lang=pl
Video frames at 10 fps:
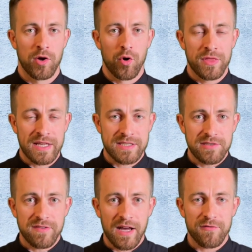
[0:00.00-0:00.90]

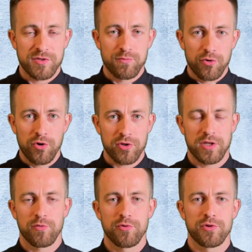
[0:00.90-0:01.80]
nazywa wspólnotę
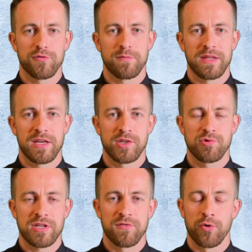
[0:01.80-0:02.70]
uczniów Pana
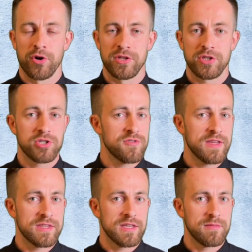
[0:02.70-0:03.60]
Jezusa w Koryncie
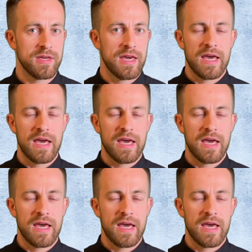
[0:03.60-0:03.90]
świętymi,